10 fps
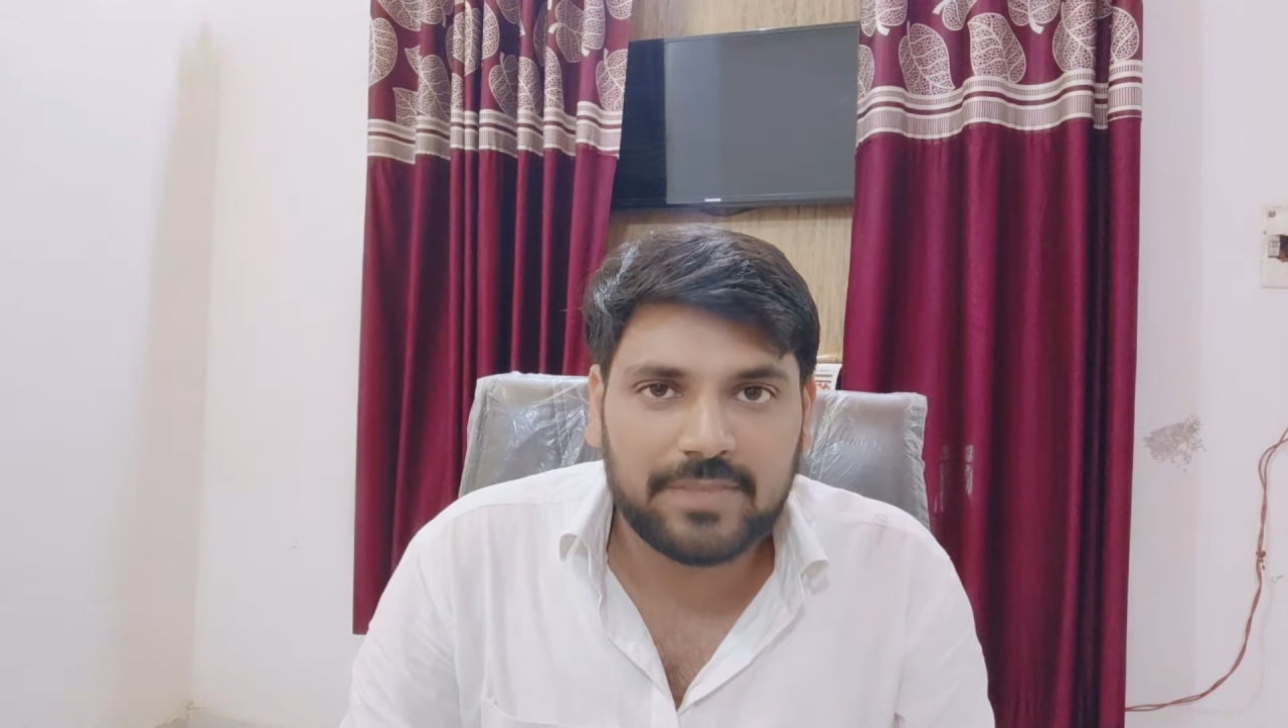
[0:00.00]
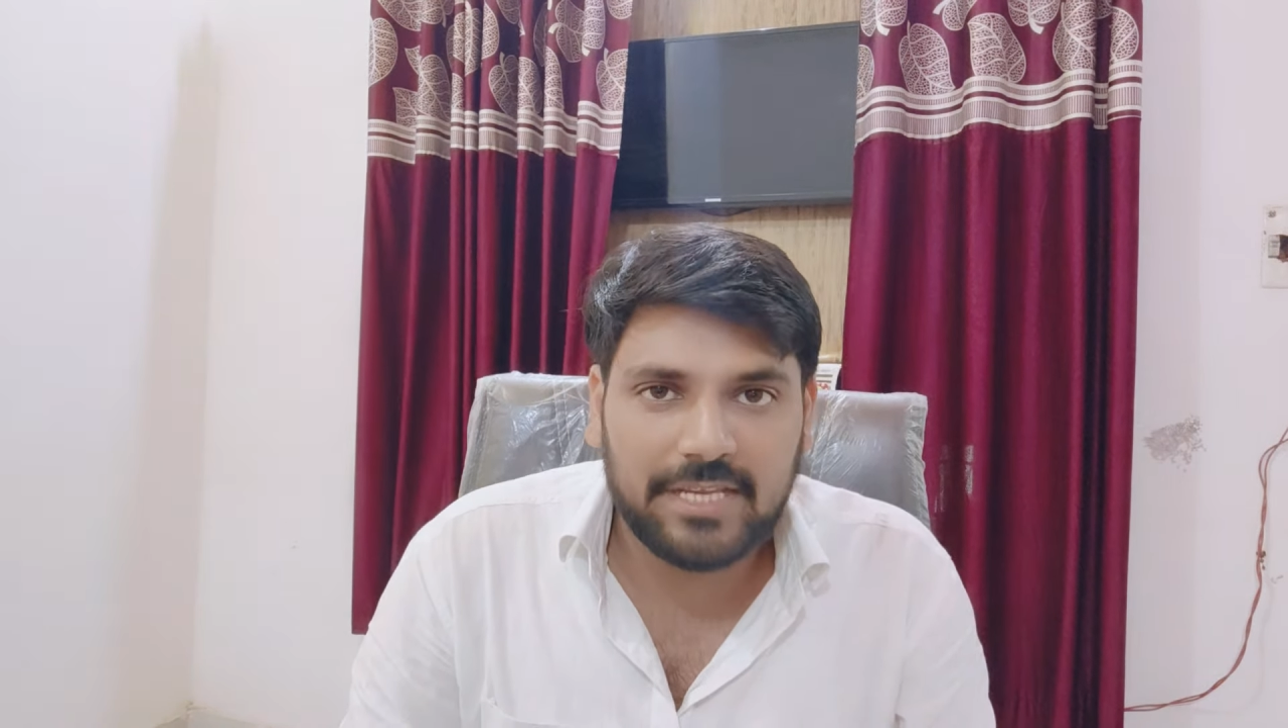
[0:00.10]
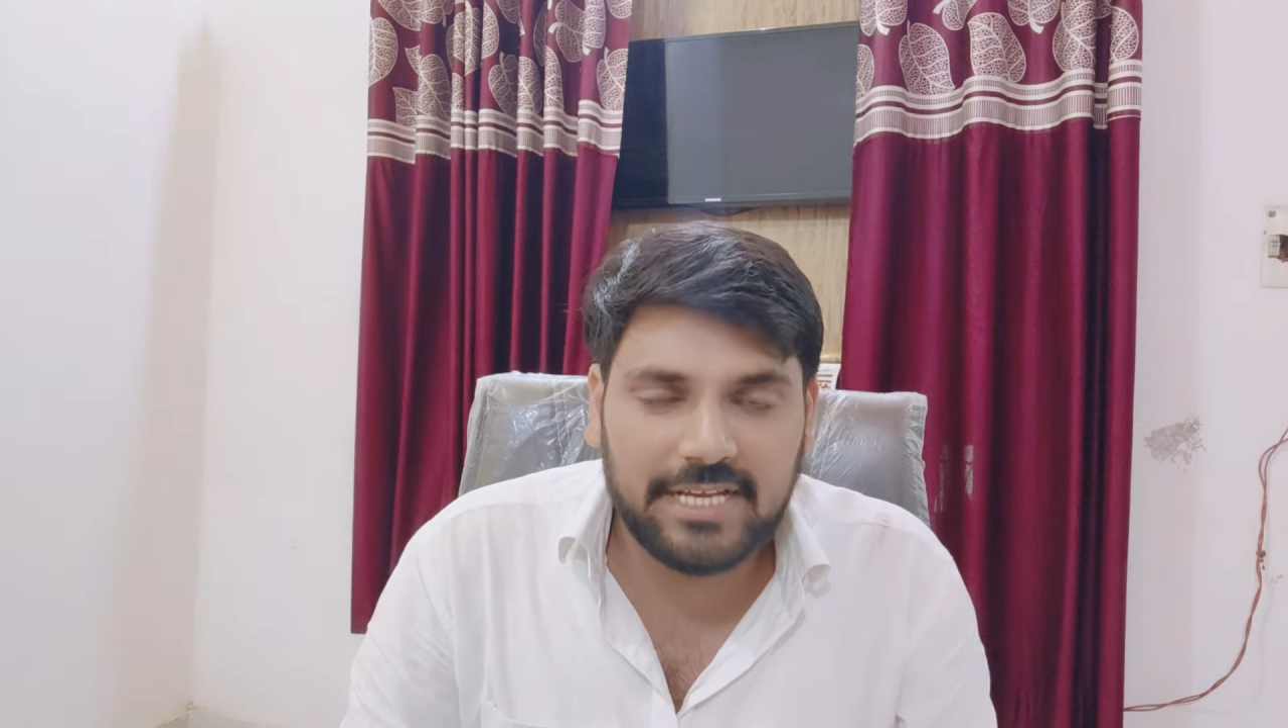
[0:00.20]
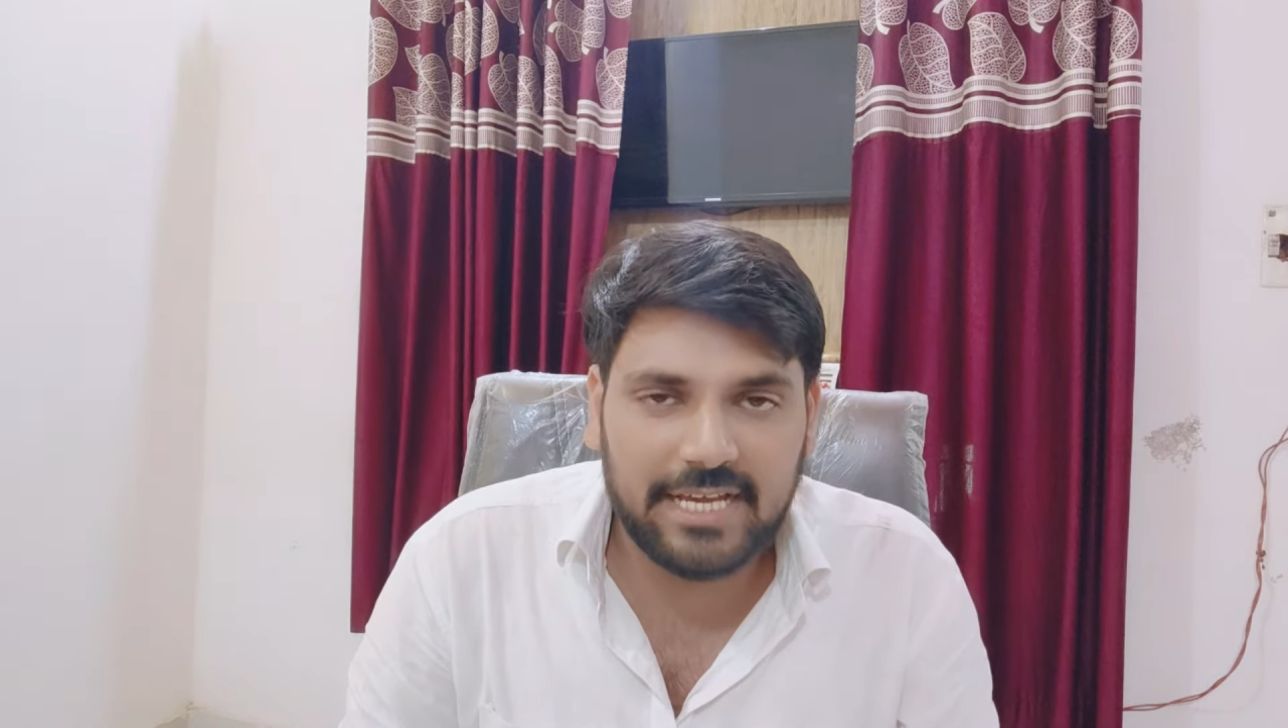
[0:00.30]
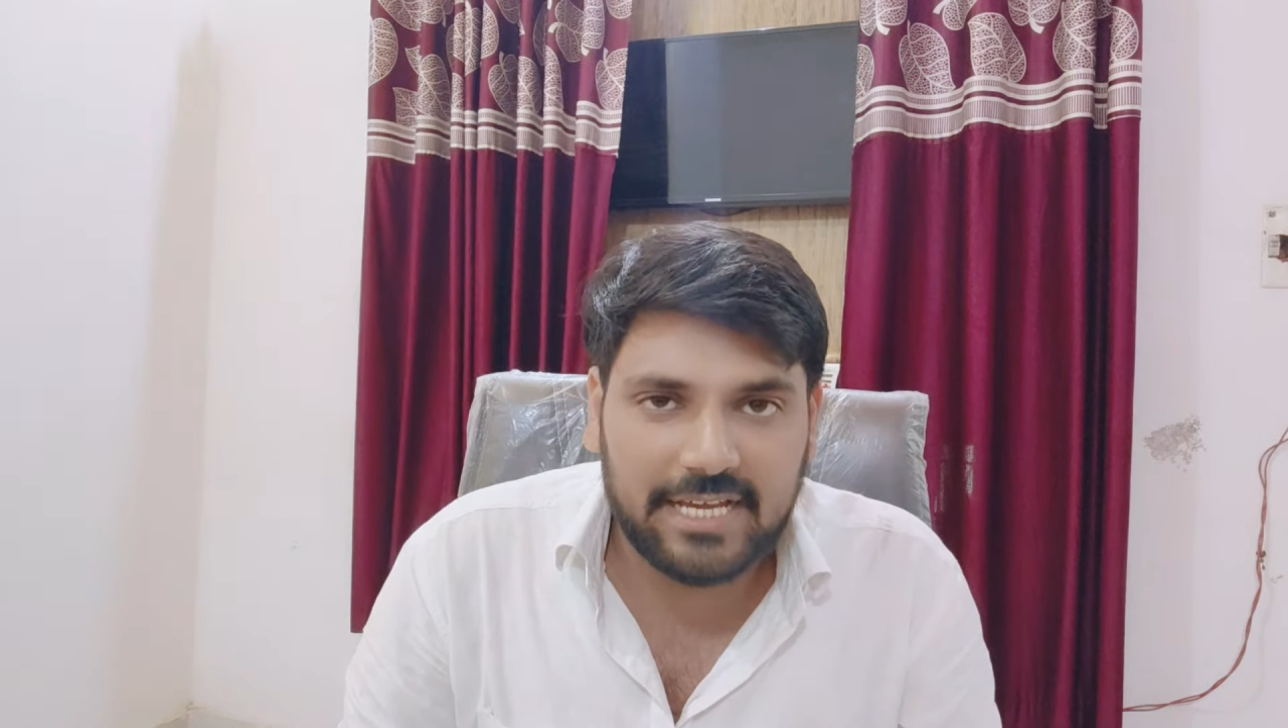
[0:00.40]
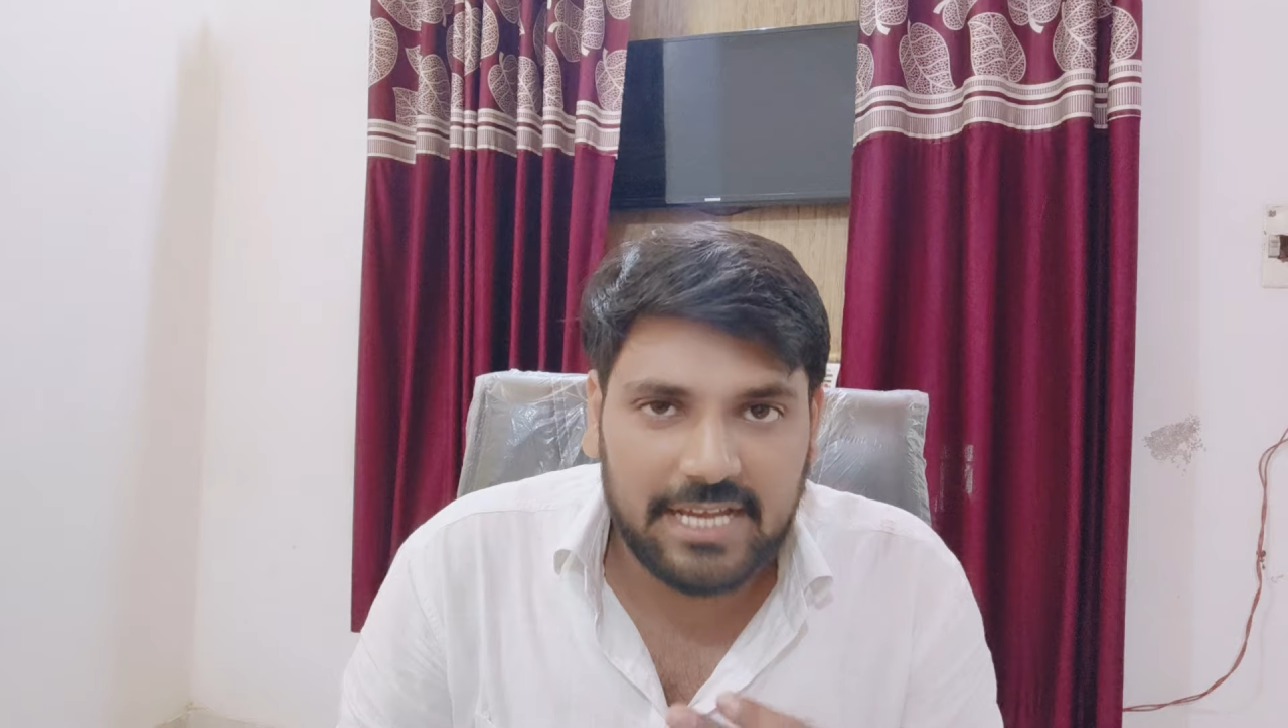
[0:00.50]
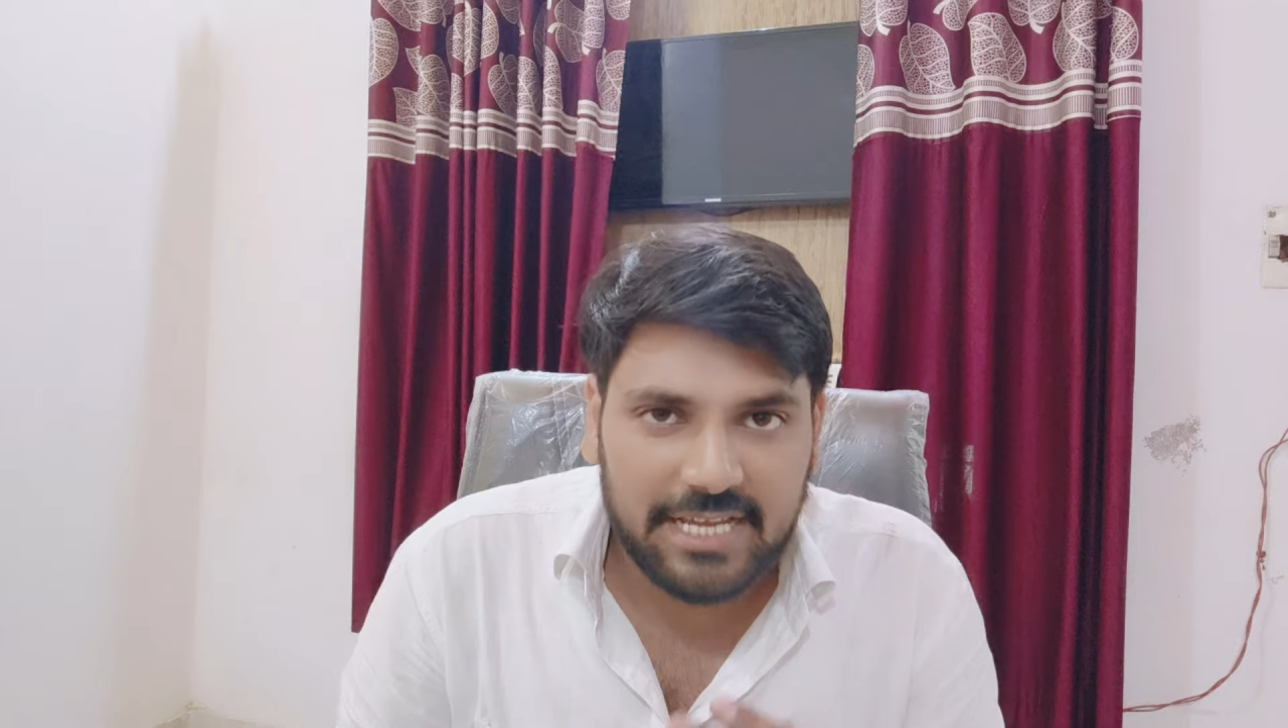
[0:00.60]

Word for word: ठीक है